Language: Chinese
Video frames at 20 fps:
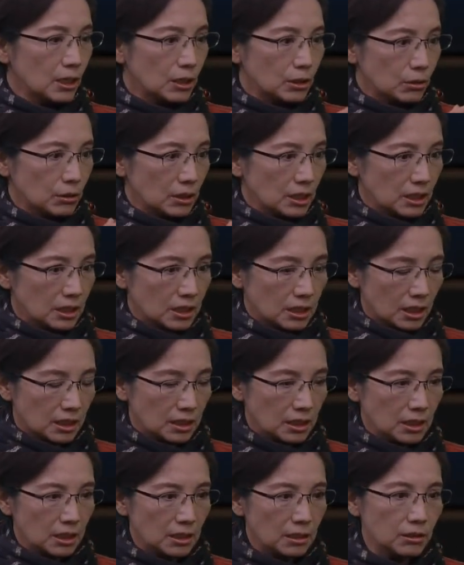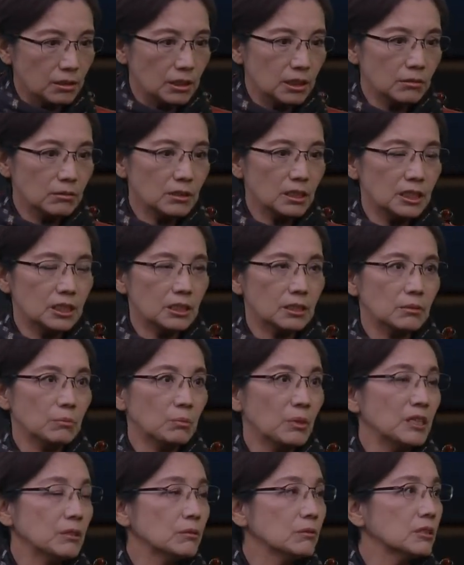所以曾经有一位
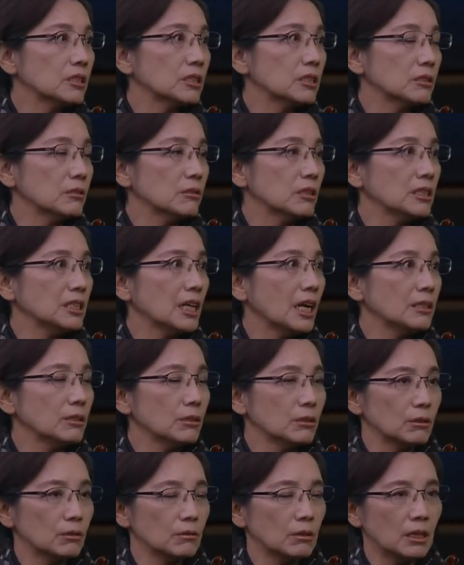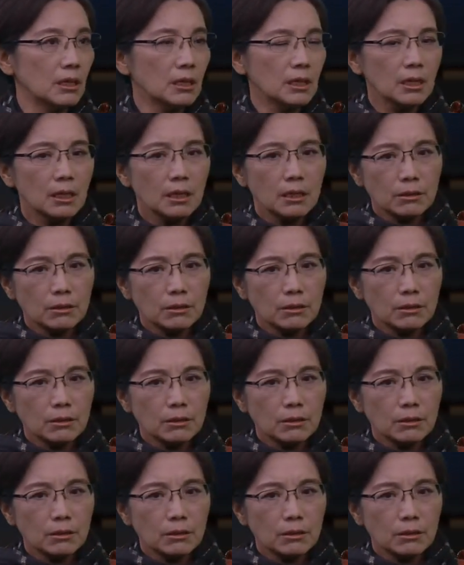美术史学家就说，